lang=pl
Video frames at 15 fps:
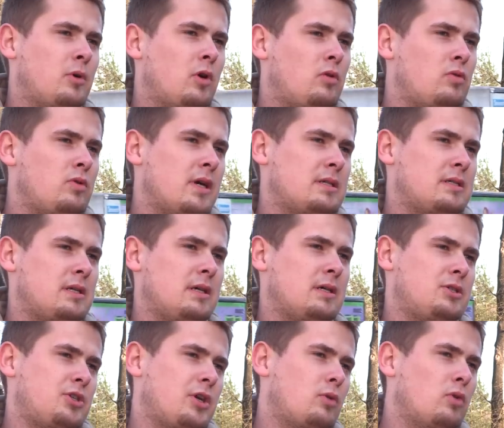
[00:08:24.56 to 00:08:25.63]
tym roku jest
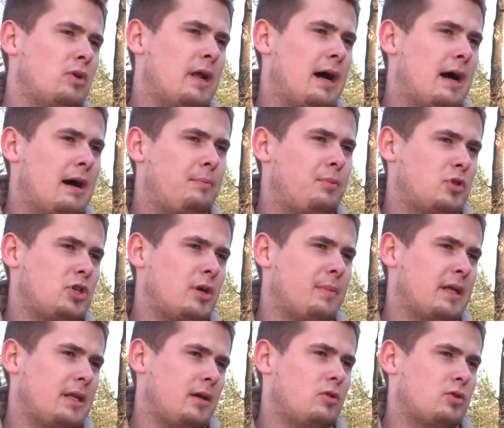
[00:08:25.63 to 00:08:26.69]
e, szczególna
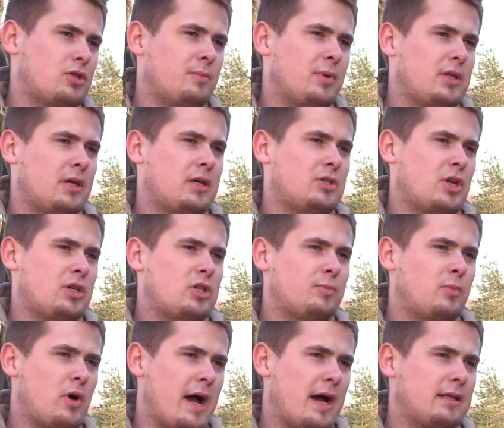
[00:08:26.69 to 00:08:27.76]
potrzeba tego, żeby tych rzeczy
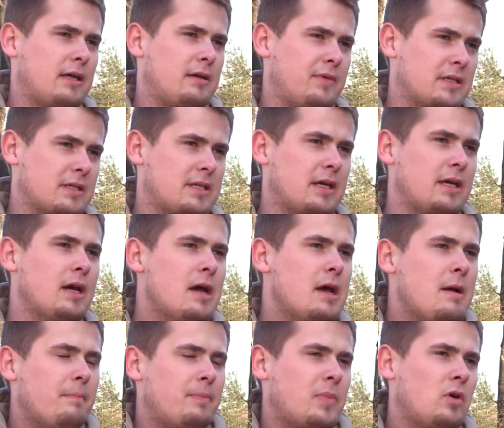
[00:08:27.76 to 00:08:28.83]
było jak najwięcej.
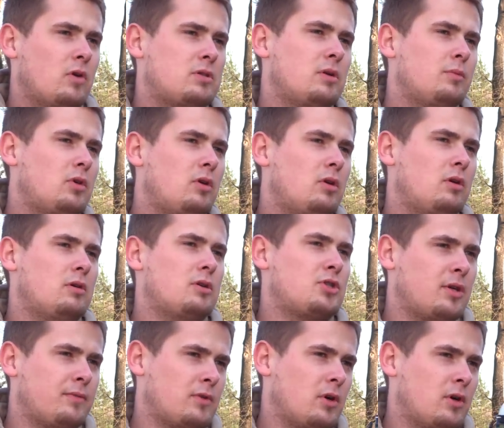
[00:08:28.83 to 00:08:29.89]
No, są to
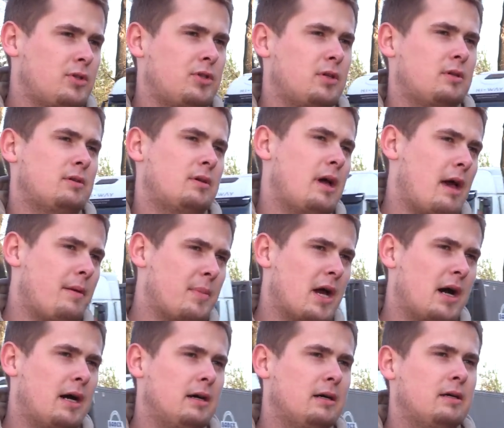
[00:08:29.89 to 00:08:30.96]
żywność,
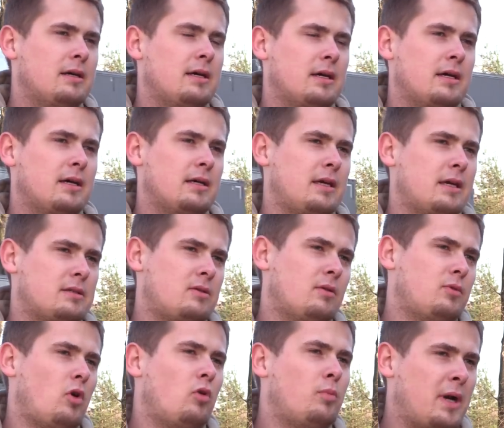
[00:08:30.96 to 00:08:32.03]
chemia, e, są
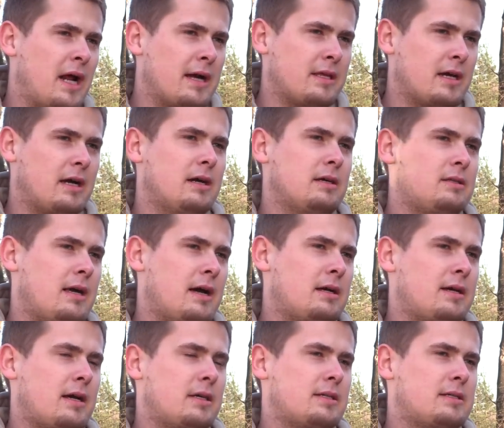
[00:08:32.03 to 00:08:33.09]
to ubrania,
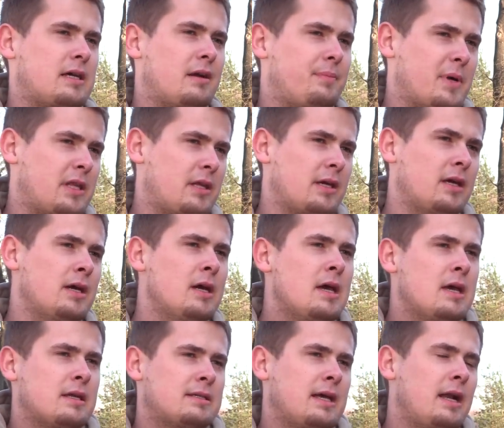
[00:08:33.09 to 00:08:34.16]
tak, jakie skarpety.
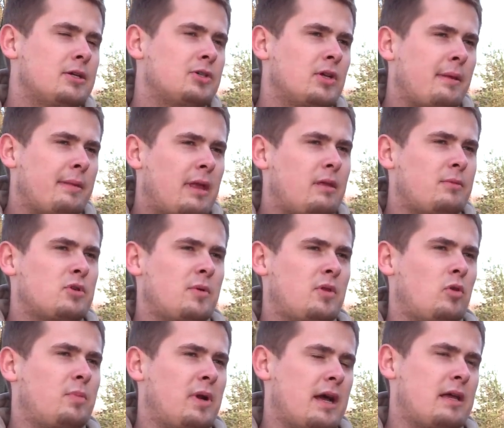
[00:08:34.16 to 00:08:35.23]
Zależy nam na tym, żeby
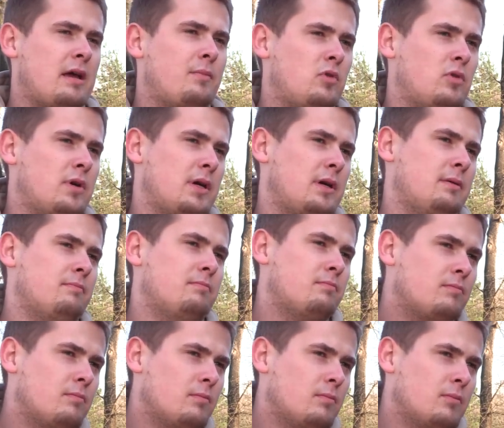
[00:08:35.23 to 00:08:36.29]
te ubrania były
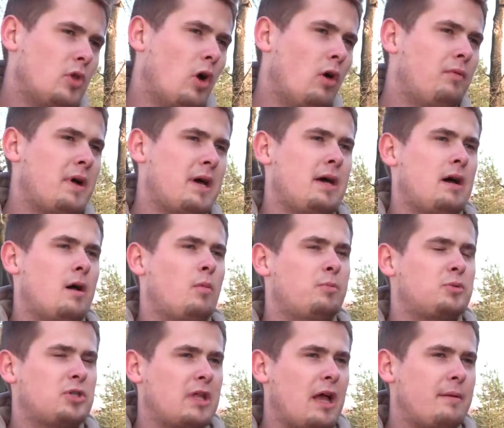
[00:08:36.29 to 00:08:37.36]
nowe, albo
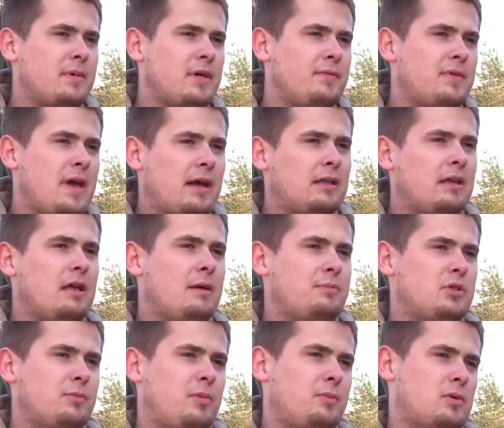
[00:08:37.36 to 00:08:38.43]
przynajmniej w jak
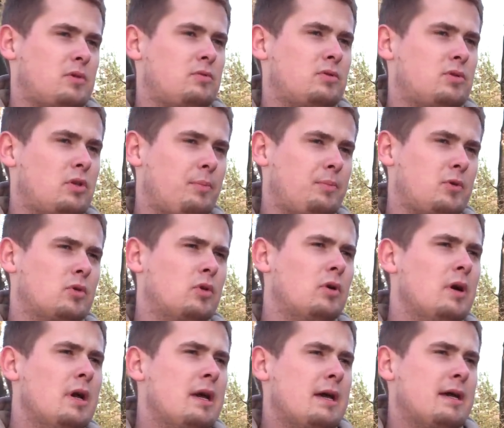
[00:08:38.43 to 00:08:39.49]
najlepszym po prostu stopniu
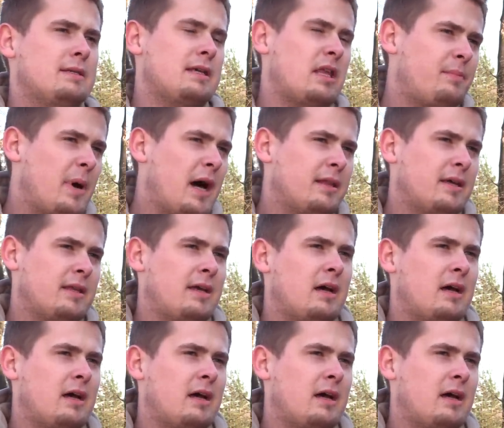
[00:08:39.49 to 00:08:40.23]
e, zadbane,